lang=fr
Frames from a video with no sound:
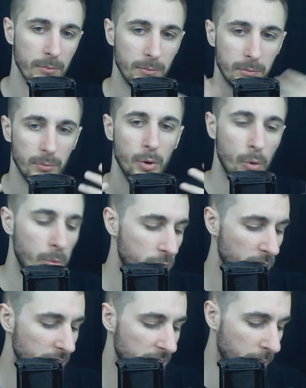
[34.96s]
beaucoup
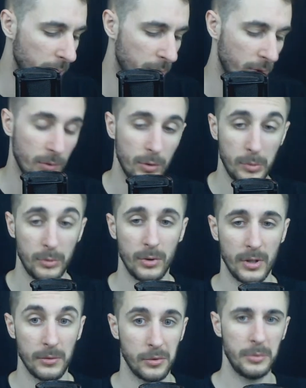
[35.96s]
plus audible pour vous, plutôt
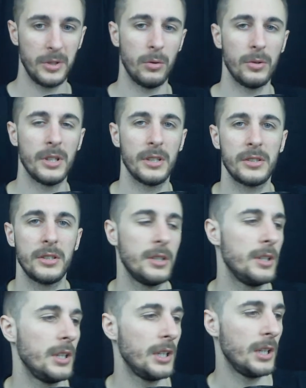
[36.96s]
qu'un vieux micro-casque.
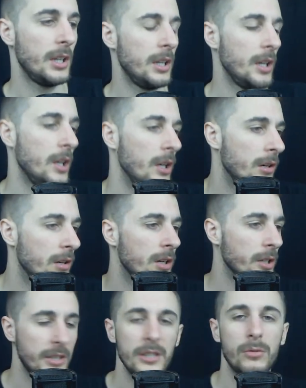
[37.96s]

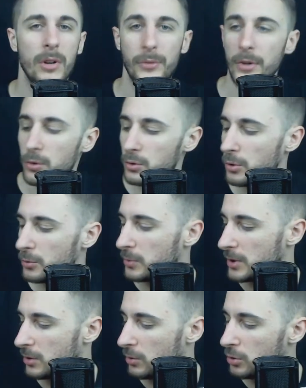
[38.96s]
Qu'est-ce qu'on va faire
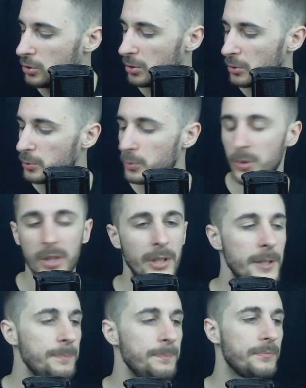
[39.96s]
aujourd'hui
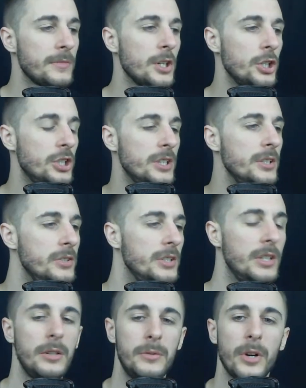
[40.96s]
Aujourd'hui, j'ai
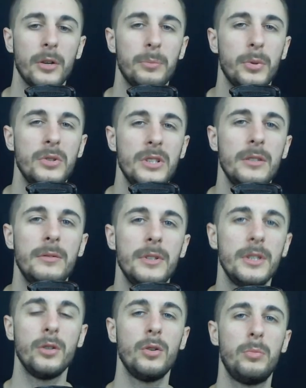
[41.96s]
décidé de faire une petite
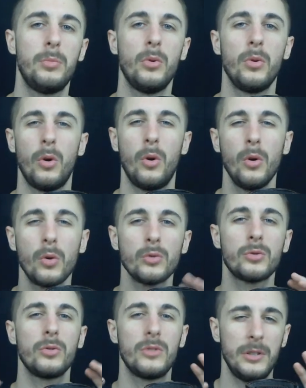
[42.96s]
vidéo pour le
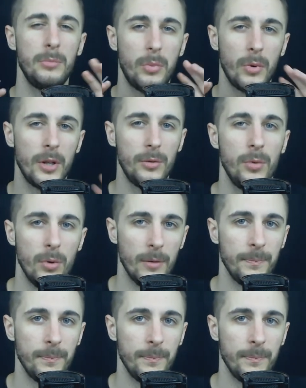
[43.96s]
reconstructible pour les nuls.